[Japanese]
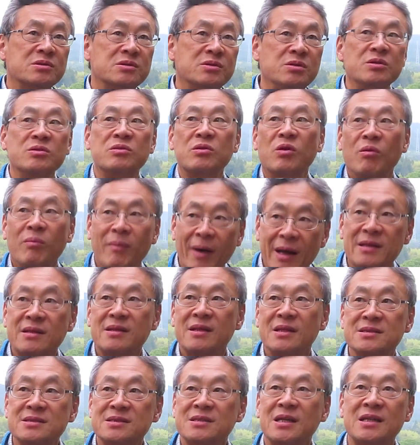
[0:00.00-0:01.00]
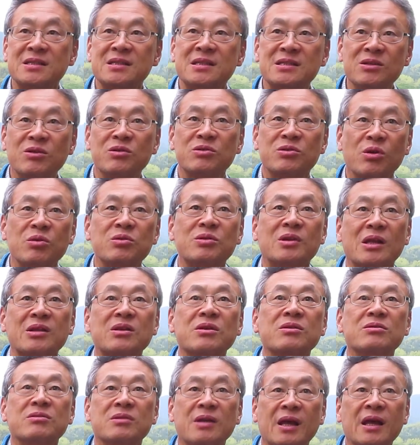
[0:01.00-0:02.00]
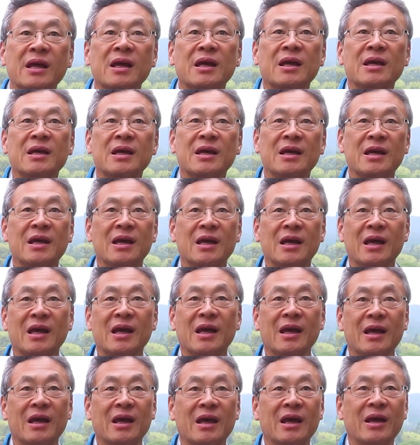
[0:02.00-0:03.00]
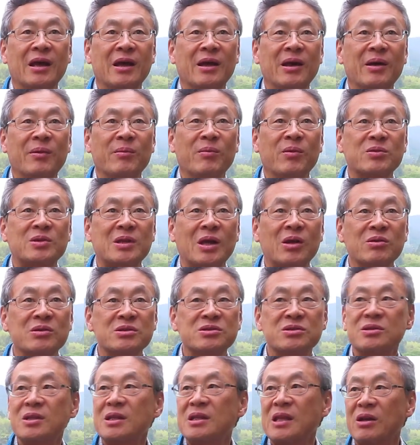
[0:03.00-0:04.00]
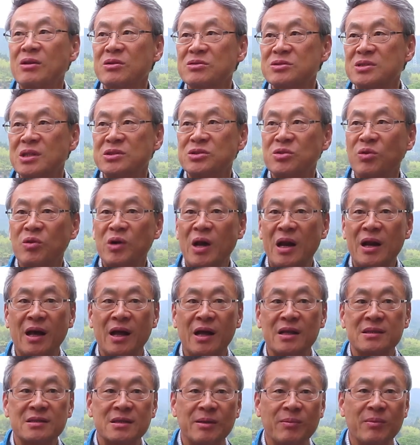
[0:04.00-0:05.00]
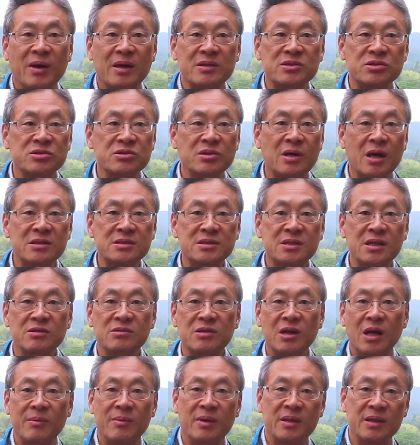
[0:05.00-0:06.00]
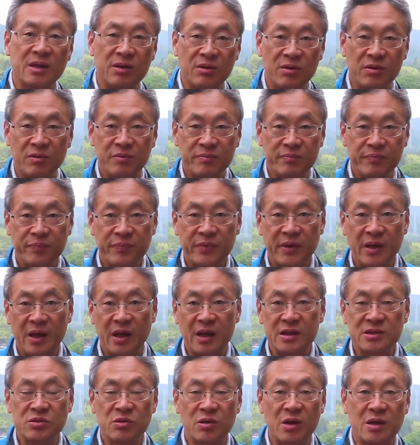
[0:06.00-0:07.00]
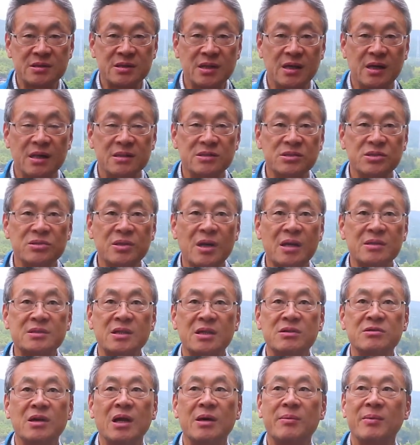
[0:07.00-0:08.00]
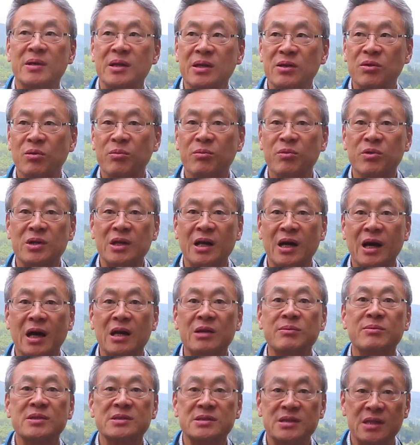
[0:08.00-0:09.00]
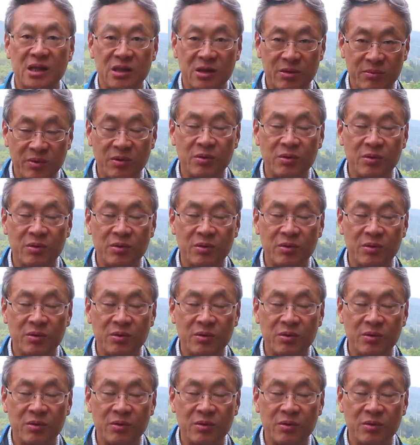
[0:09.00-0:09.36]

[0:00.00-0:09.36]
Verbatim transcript: 来るのを待って写真を撮ったというね、えもう楽しくて楽しくてしょうがなかった、まあ、中学生ぐらいまでの小学生から中学生ぐらいまでの思い出がありますけれど